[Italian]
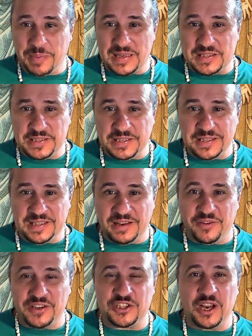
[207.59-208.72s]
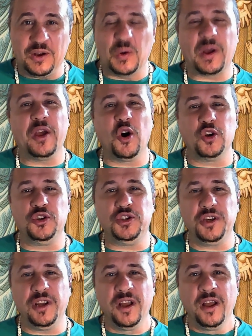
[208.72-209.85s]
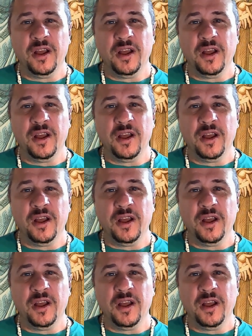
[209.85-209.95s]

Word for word: passi del Vangelo che oggi